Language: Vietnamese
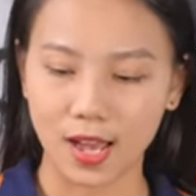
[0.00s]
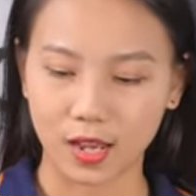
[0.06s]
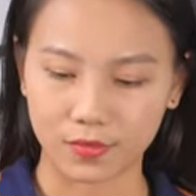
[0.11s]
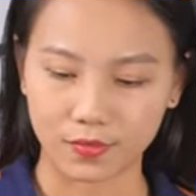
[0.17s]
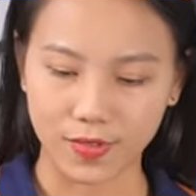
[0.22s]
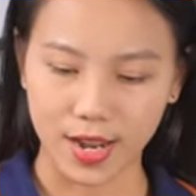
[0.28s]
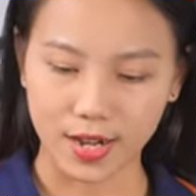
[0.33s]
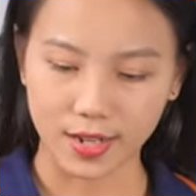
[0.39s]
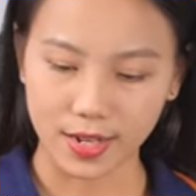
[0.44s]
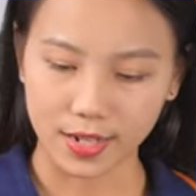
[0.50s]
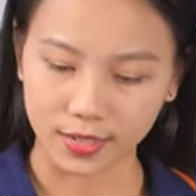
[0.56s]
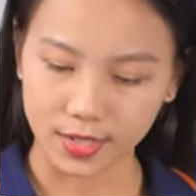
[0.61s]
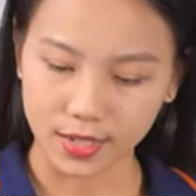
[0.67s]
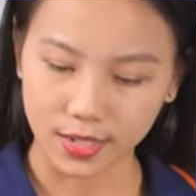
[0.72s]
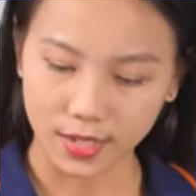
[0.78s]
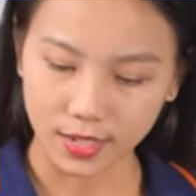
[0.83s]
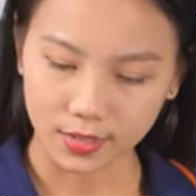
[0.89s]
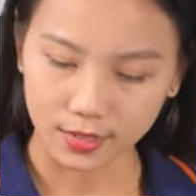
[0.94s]
À, và để
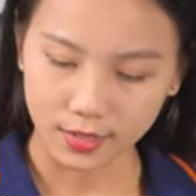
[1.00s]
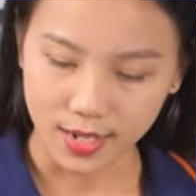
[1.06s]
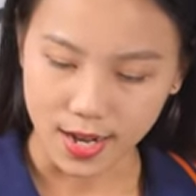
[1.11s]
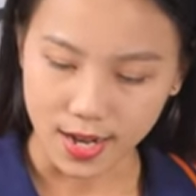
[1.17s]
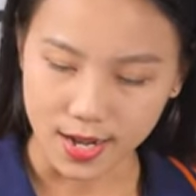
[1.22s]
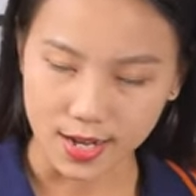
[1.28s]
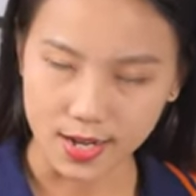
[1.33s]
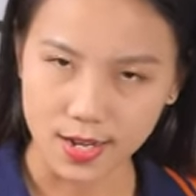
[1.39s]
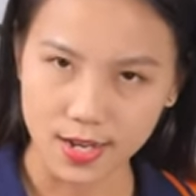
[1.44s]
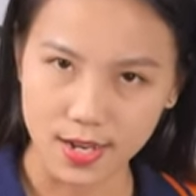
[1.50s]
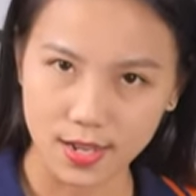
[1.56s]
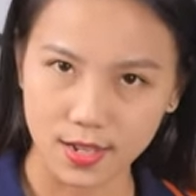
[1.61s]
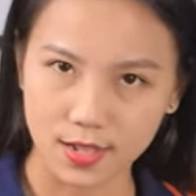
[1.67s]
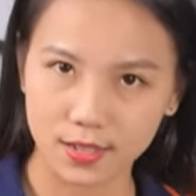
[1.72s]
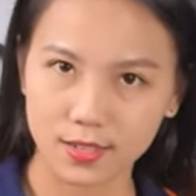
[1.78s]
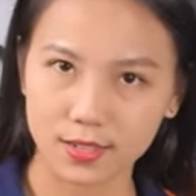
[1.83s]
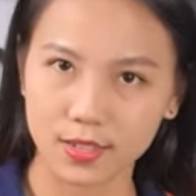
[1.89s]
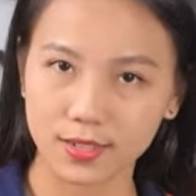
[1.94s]
thể hiện cái
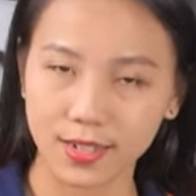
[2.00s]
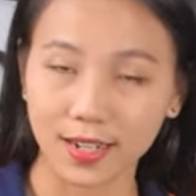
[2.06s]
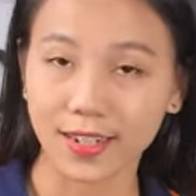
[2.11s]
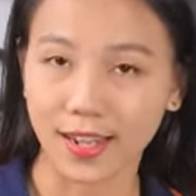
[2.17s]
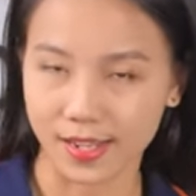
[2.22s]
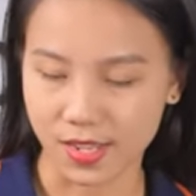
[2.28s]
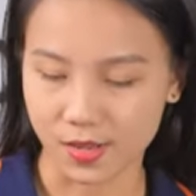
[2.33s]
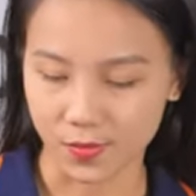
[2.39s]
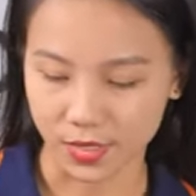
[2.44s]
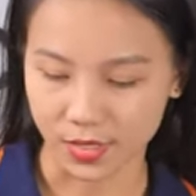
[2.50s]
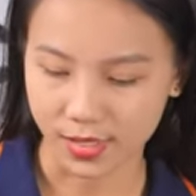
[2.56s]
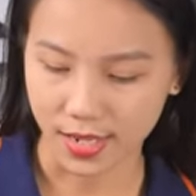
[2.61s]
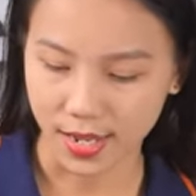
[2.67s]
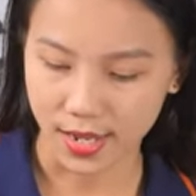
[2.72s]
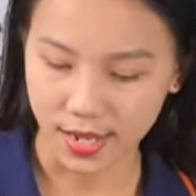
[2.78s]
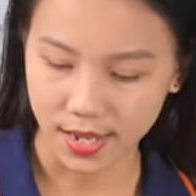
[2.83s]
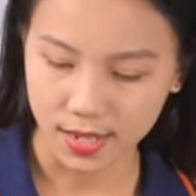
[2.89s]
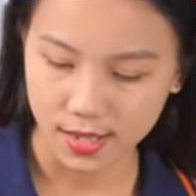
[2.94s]
chức năng này thì mình
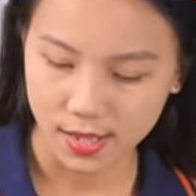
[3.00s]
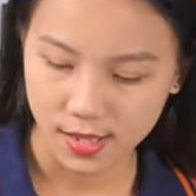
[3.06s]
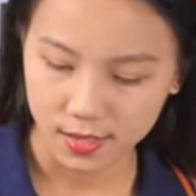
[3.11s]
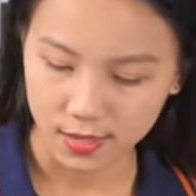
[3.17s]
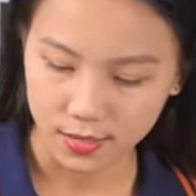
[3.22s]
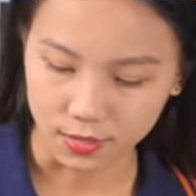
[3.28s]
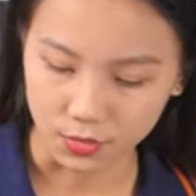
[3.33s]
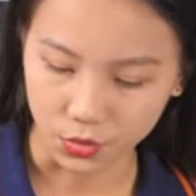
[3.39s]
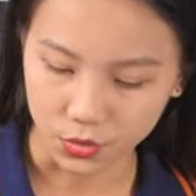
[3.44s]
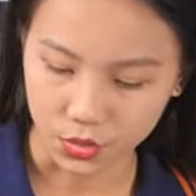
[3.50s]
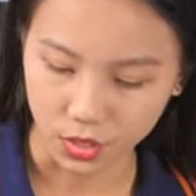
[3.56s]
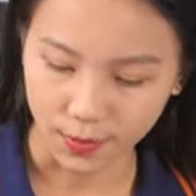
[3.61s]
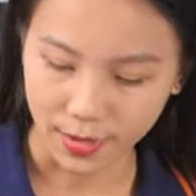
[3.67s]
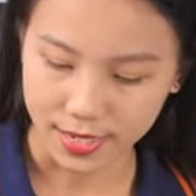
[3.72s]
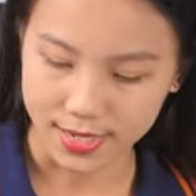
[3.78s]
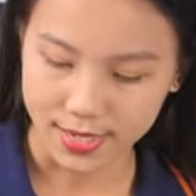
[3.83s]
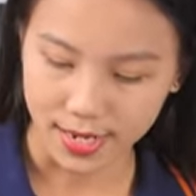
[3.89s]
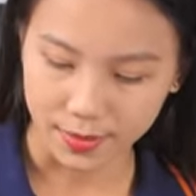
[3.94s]
sẽ thử luôn cho
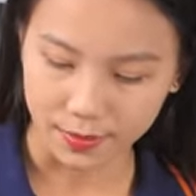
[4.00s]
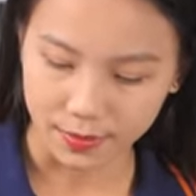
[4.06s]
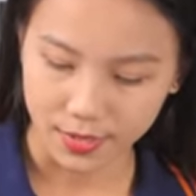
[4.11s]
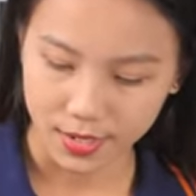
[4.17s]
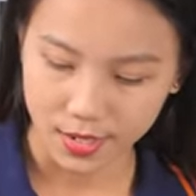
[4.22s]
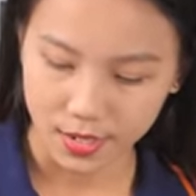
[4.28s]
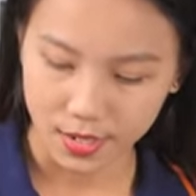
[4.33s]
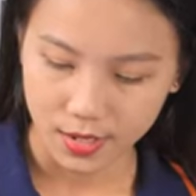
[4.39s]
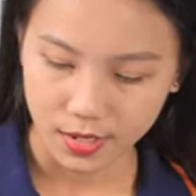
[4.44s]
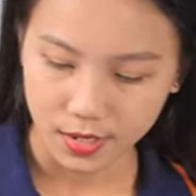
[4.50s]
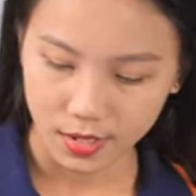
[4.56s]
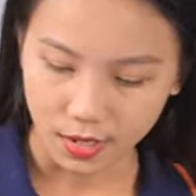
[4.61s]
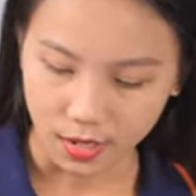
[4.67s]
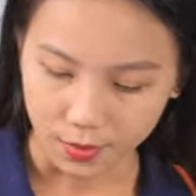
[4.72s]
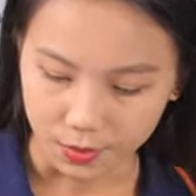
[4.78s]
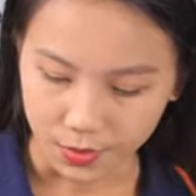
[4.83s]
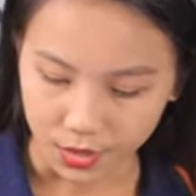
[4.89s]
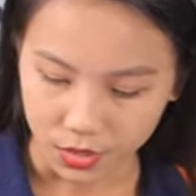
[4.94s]
các bạn xem.
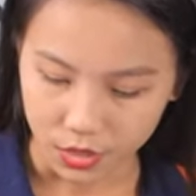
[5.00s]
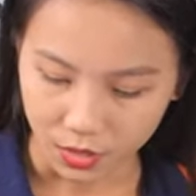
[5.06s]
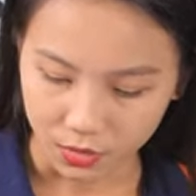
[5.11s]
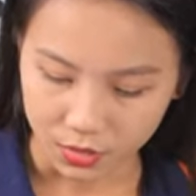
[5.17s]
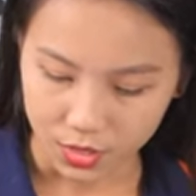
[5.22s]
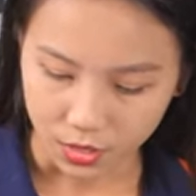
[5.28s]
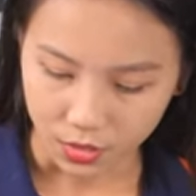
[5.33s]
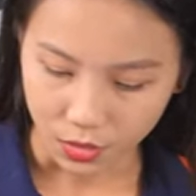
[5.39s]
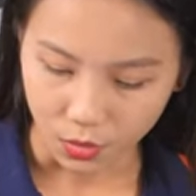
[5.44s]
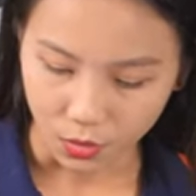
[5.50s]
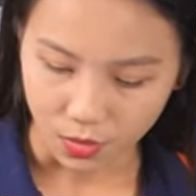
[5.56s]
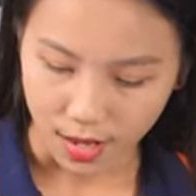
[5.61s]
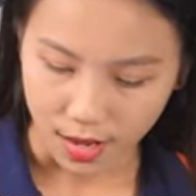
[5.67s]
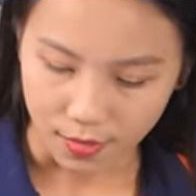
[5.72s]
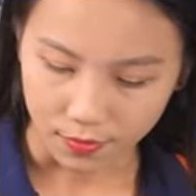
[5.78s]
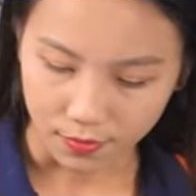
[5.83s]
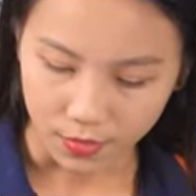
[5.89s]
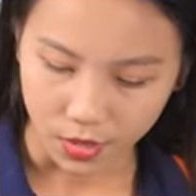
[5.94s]
À, mình chọn chế độ
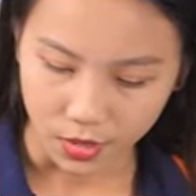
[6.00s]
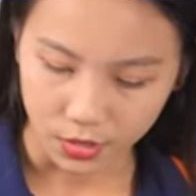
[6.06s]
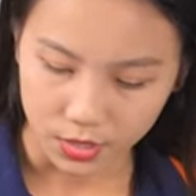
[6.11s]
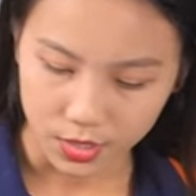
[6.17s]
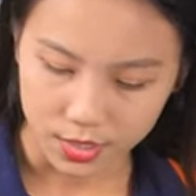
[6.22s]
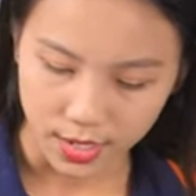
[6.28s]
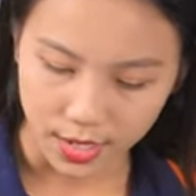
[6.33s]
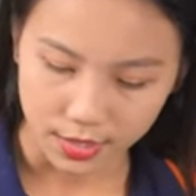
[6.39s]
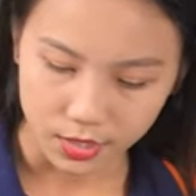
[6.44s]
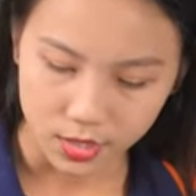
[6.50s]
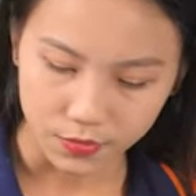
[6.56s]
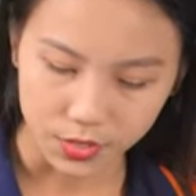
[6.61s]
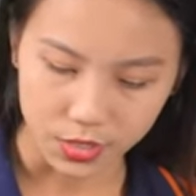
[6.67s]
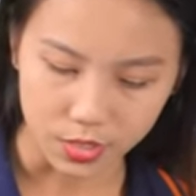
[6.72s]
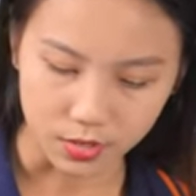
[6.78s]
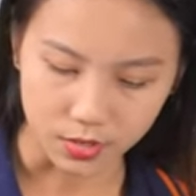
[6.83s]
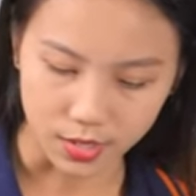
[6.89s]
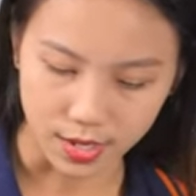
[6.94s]
là Voice
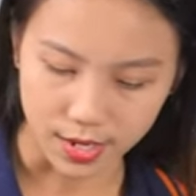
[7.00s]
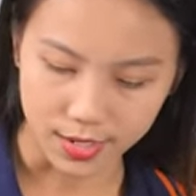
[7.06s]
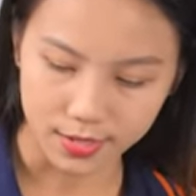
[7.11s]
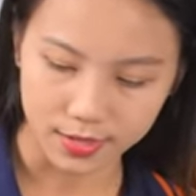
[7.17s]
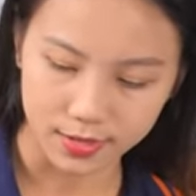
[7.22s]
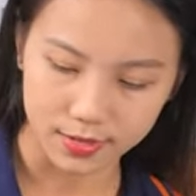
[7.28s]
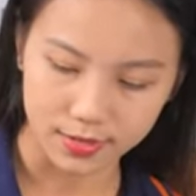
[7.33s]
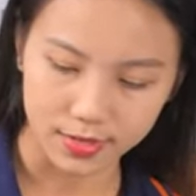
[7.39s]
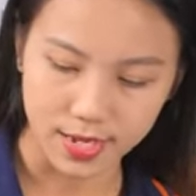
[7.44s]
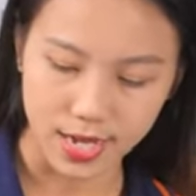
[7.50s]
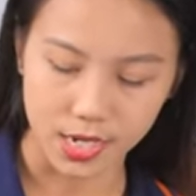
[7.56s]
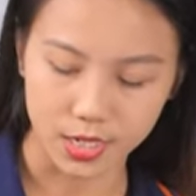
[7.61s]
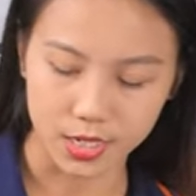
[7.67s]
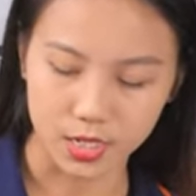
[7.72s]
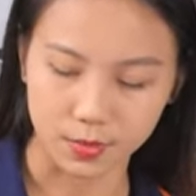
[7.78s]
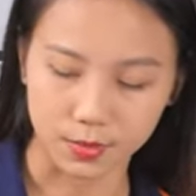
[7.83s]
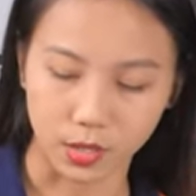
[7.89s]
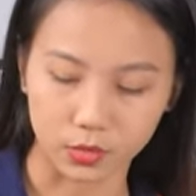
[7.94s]
Activation ở đây,
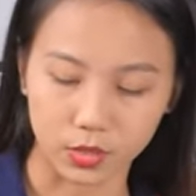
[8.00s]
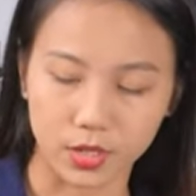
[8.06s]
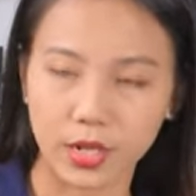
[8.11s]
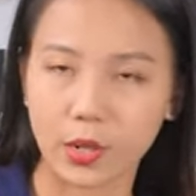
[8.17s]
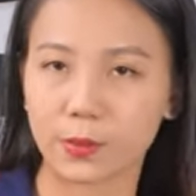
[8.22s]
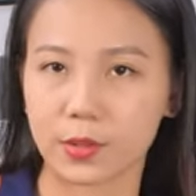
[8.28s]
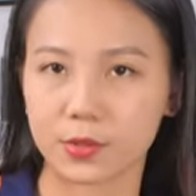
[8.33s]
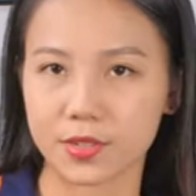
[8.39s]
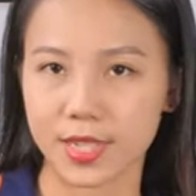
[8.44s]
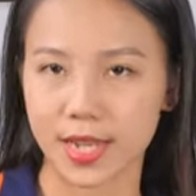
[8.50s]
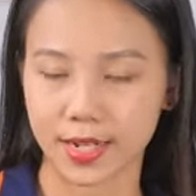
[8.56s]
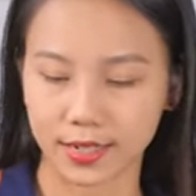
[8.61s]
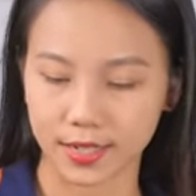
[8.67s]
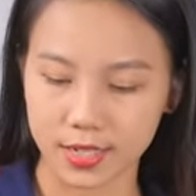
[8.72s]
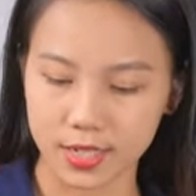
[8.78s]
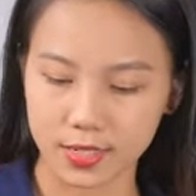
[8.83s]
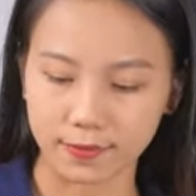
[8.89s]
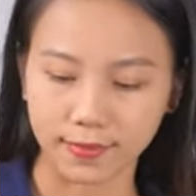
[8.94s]
đèn chỉ báo tín hiệu màu
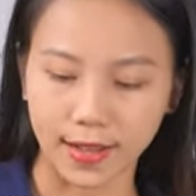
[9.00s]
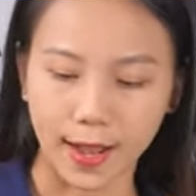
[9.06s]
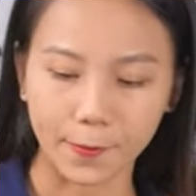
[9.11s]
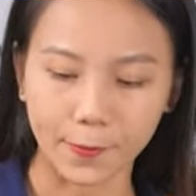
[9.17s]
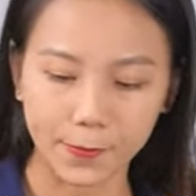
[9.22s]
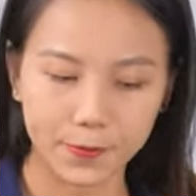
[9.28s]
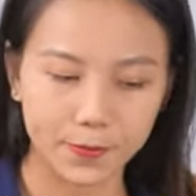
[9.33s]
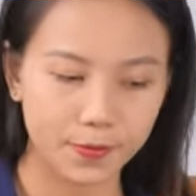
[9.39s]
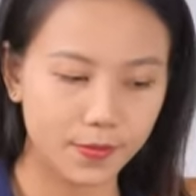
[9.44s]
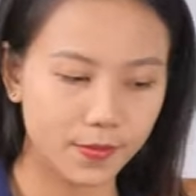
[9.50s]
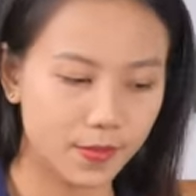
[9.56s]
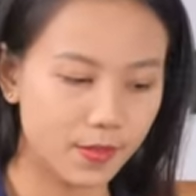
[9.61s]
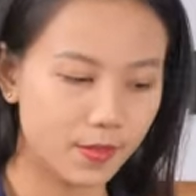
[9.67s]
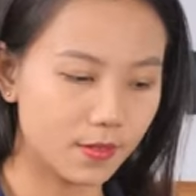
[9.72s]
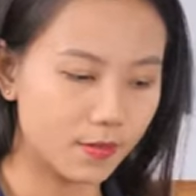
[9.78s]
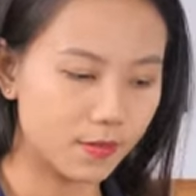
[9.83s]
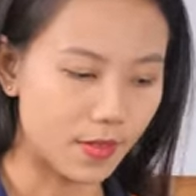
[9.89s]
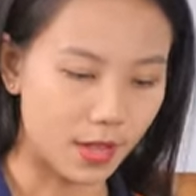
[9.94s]
xanh đã chỉ vào.
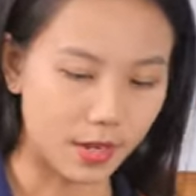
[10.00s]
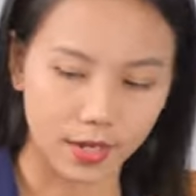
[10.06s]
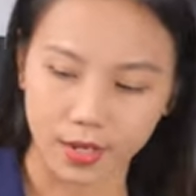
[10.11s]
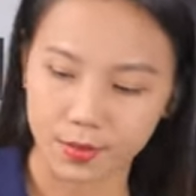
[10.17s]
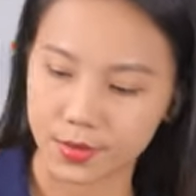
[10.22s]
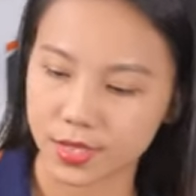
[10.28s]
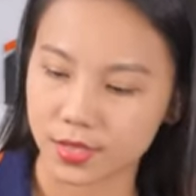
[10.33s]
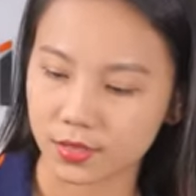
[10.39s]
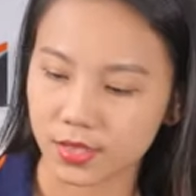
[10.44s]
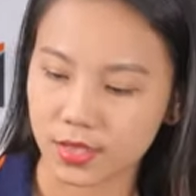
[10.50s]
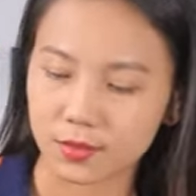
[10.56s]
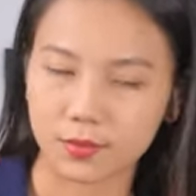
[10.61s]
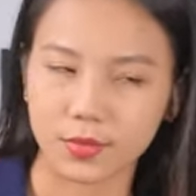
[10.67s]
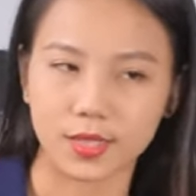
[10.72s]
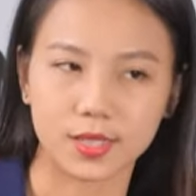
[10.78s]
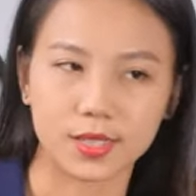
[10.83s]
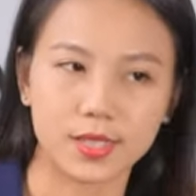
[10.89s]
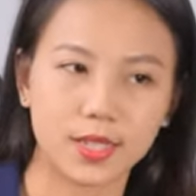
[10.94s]
Và ngay bây giờ thì
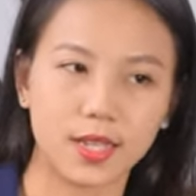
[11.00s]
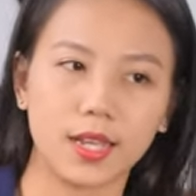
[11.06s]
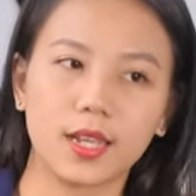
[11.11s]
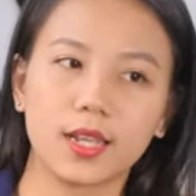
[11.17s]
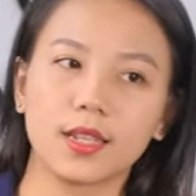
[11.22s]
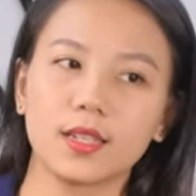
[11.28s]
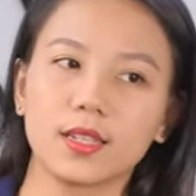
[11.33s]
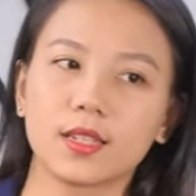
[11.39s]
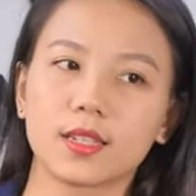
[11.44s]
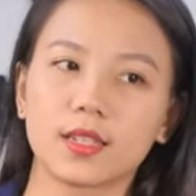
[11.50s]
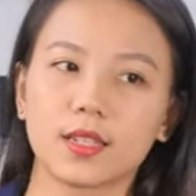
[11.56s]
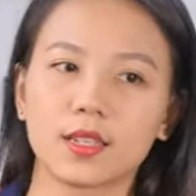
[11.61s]
mình sẽ